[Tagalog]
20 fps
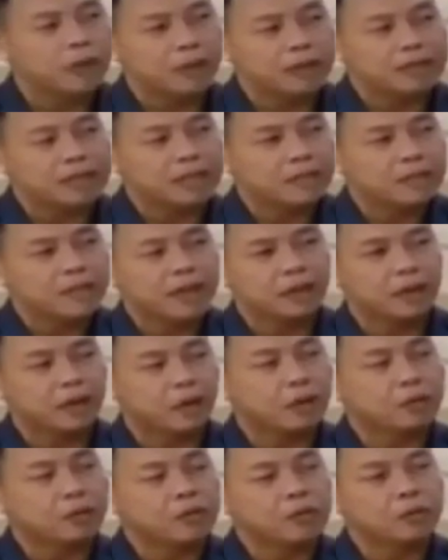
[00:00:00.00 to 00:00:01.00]
complain, makasabi ako,
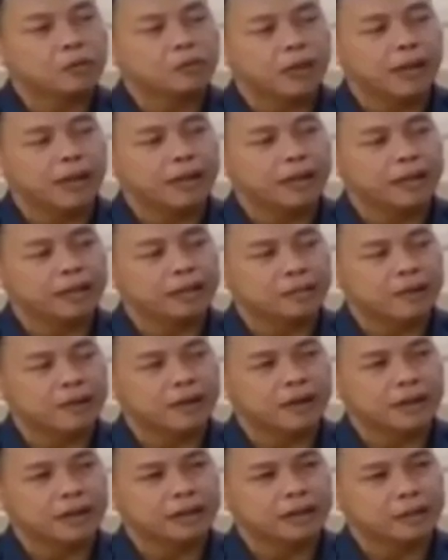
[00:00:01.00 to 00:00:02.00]
almost complied ang
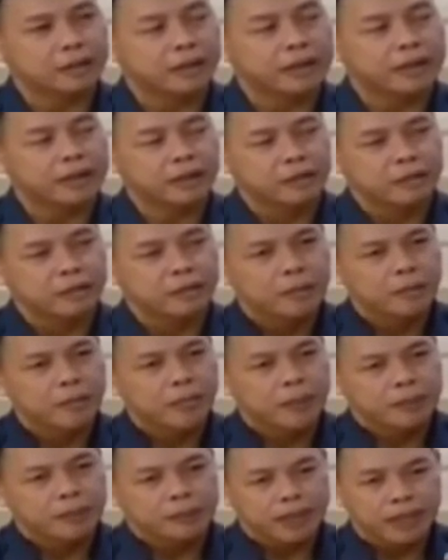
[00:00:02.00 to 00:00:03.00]
trabaho natin. Why?
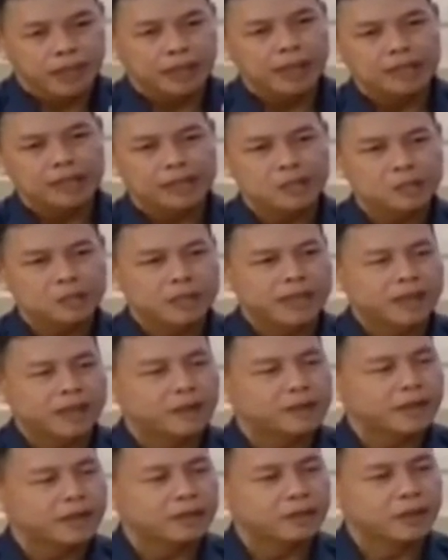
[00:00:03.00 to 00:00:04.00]
Nilagay si
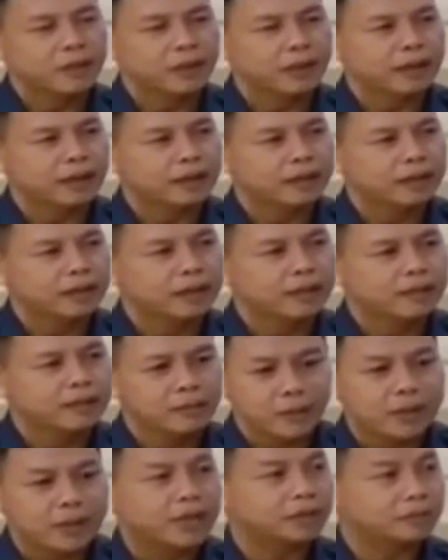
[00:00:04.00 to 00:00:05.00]
Espinido sa Albuera
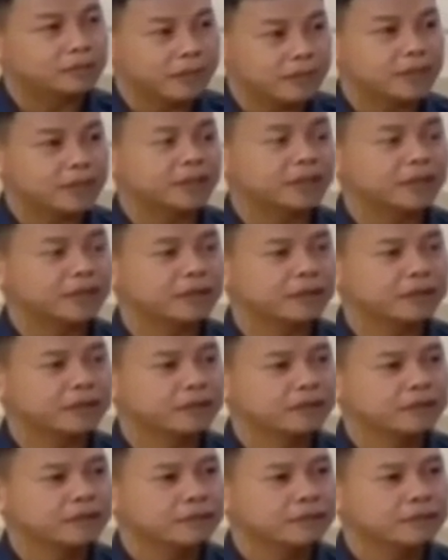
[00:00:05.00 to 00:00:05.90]
for that mission.